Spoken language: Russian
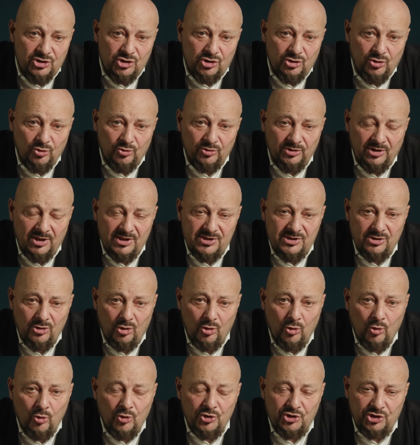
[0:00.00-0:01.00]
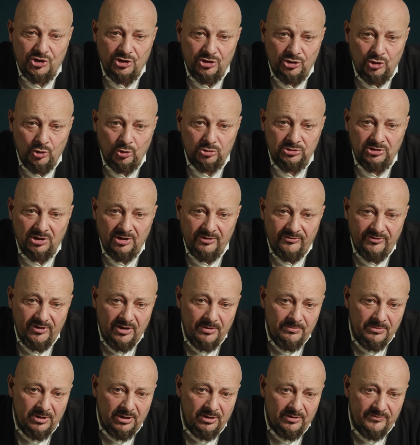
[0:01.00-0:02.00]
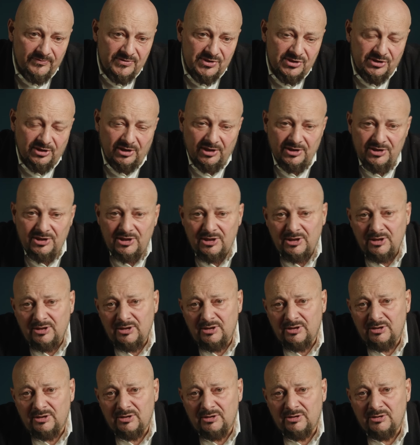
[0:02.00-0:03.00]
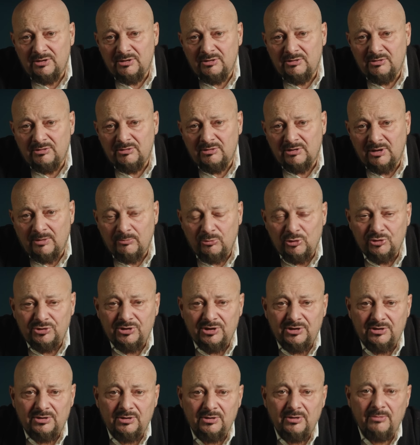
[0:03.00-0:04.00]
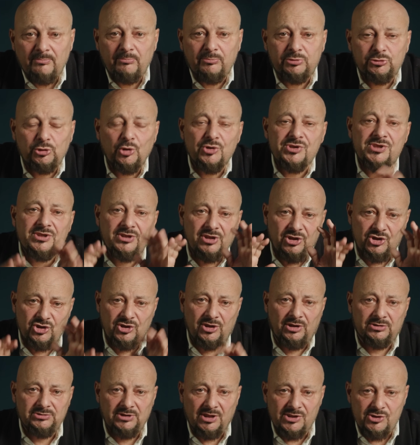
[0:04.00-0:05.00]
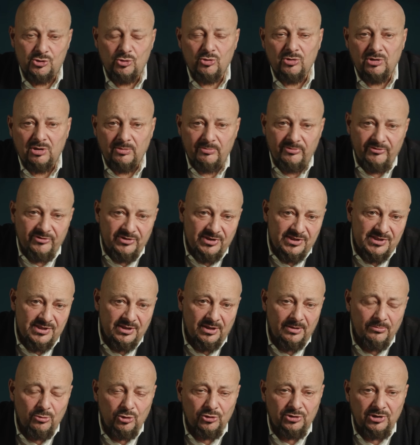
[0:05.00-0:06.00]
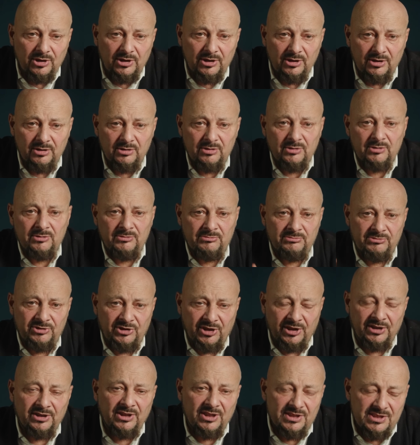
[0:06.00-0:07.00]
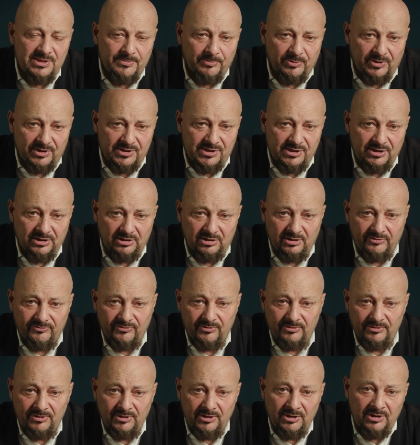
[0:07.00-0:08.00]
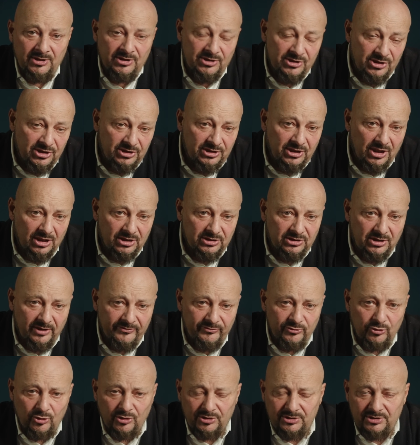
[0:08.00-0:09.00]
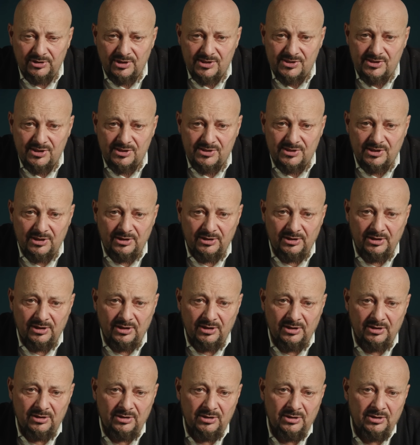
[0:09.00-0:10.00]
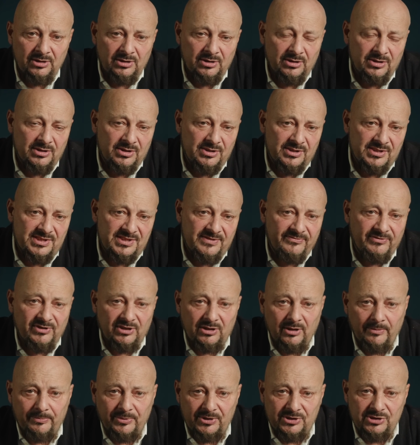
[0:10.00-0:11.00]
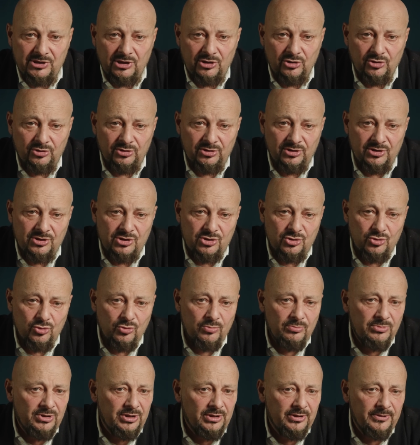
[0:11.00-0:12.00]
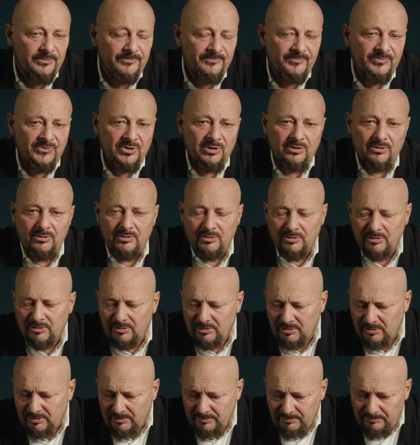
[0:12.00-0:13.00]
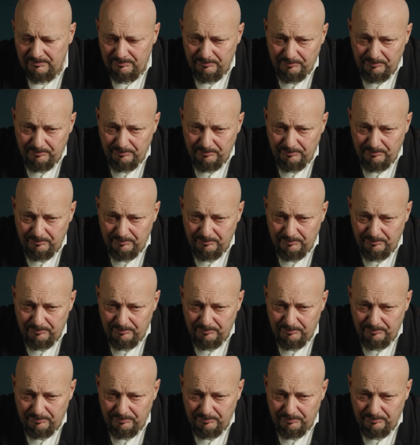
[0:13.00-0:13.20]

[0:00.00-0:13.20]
что у нас очень долгое время в стране э, работает плоская шкала. Сколько бы вы ни заработали, 13%. Не так давно относительно э, сверхопределенной суммы 15%.